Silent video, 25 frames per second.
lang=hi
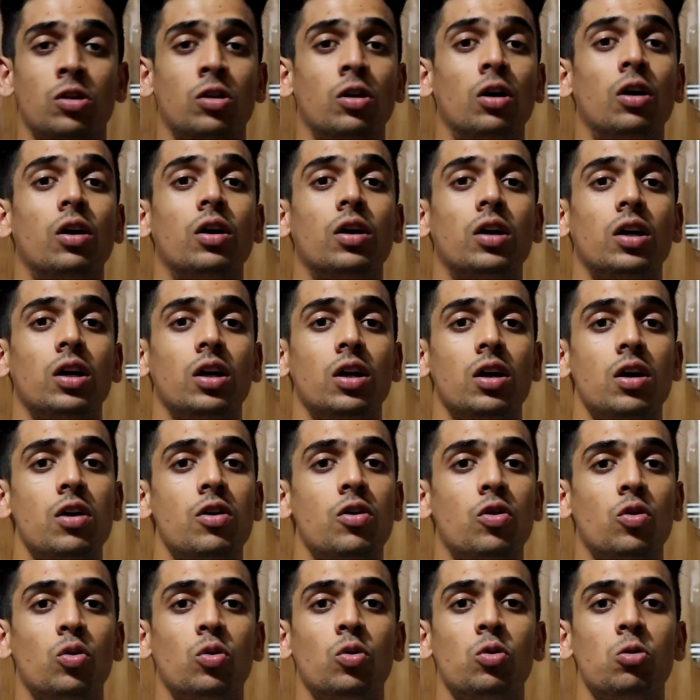थर्टीन
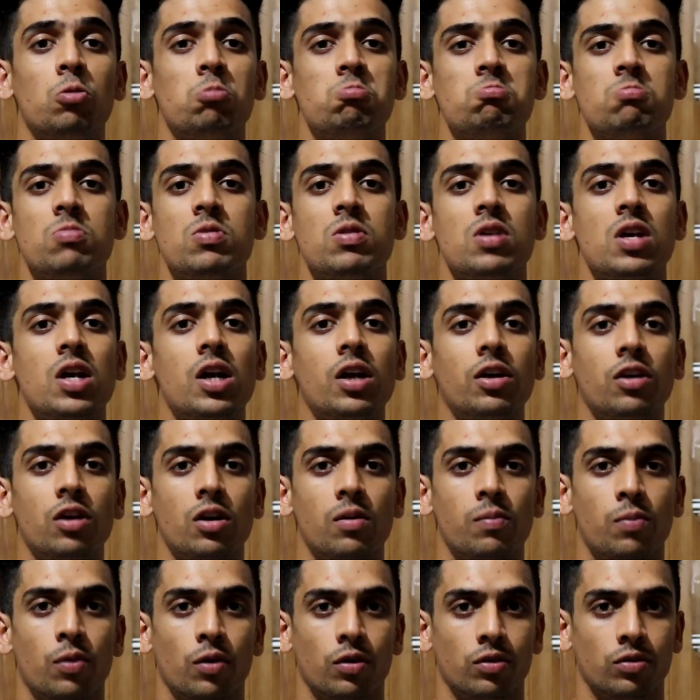टू एटीन
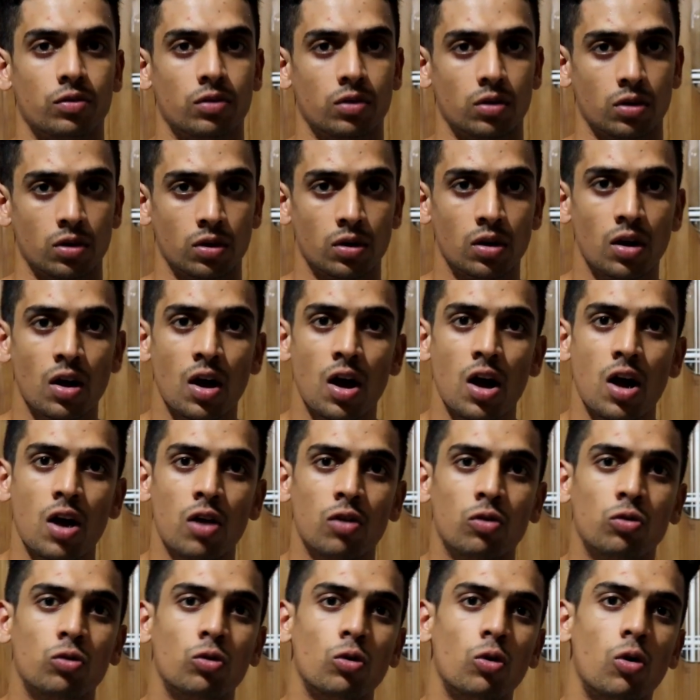परसेंट
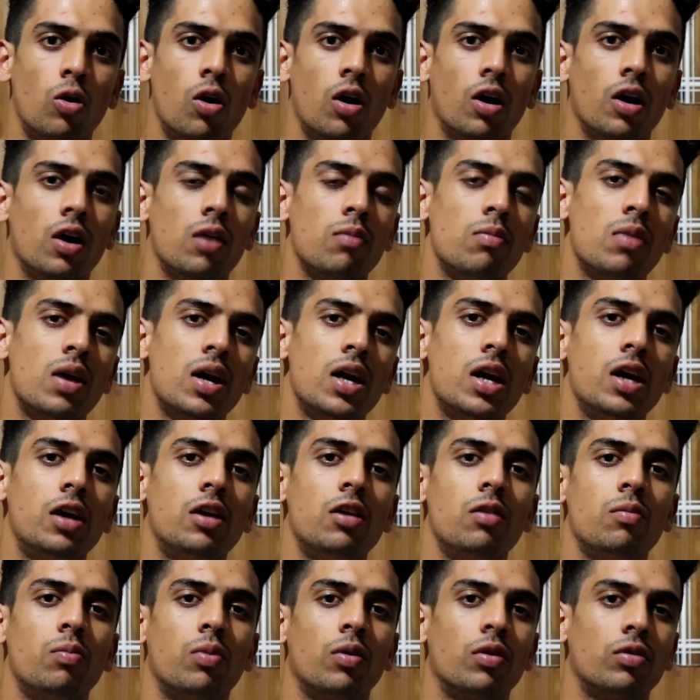सो अगर मैं
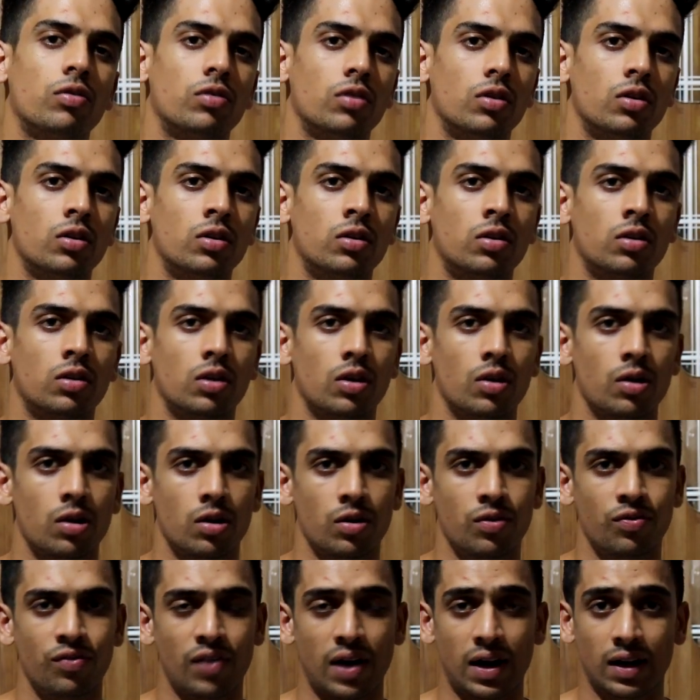एटीन परसेंट से
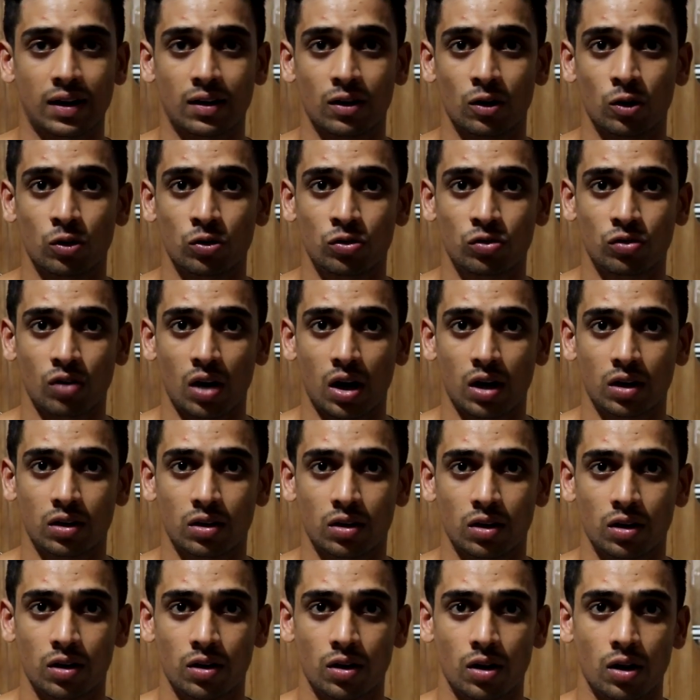फैट लॉस स्टार्ट
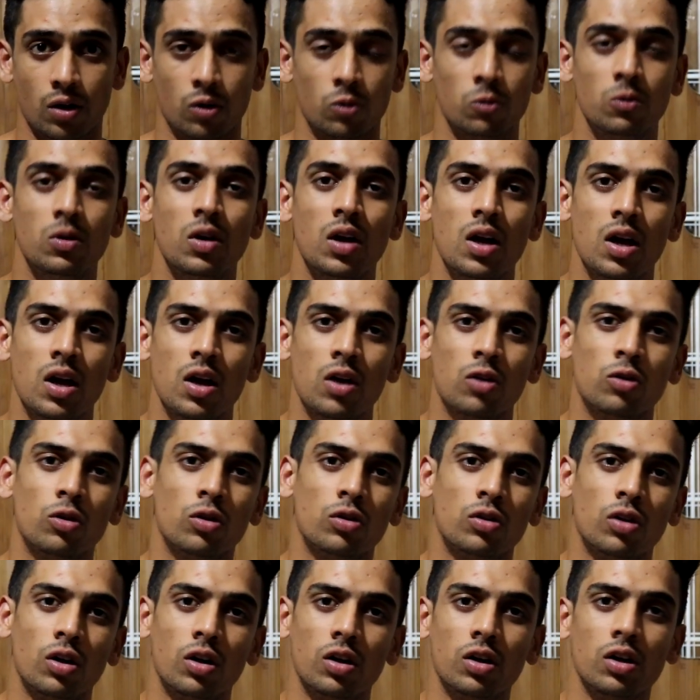कर रहा हूँ सो
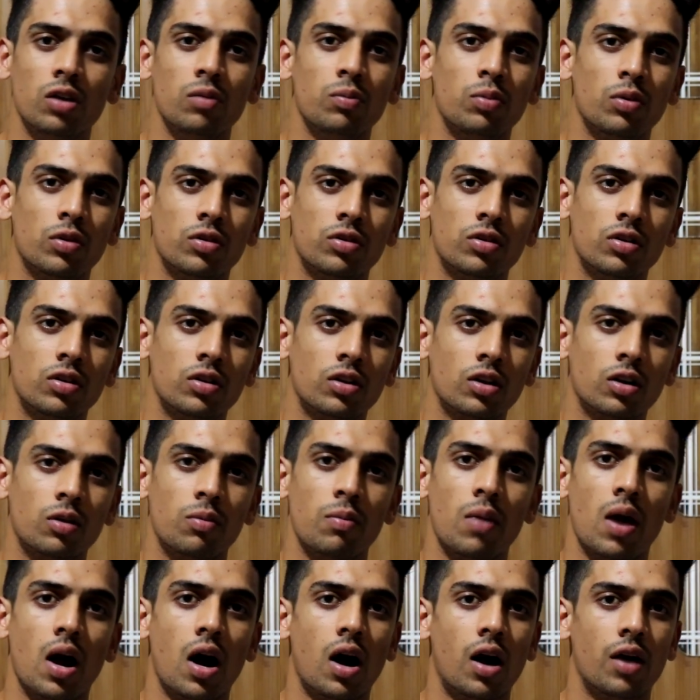थर्टीन परसेंट तक
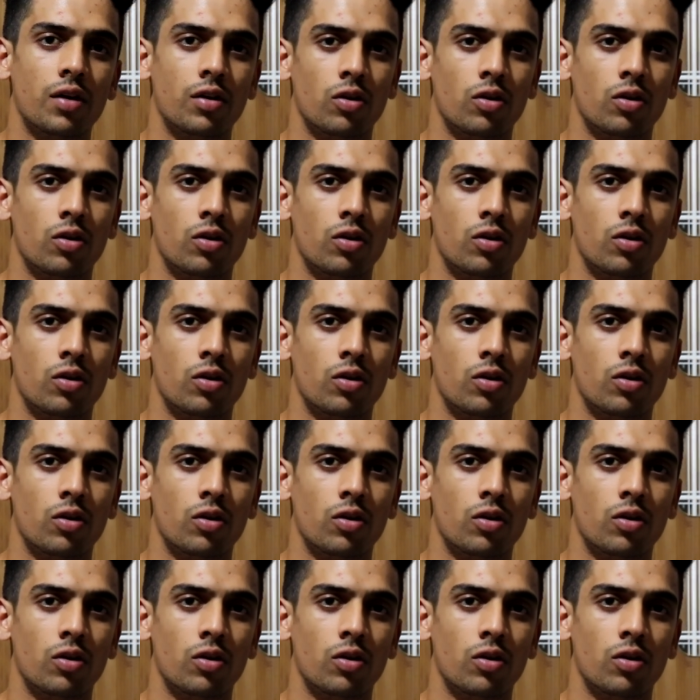मैं आ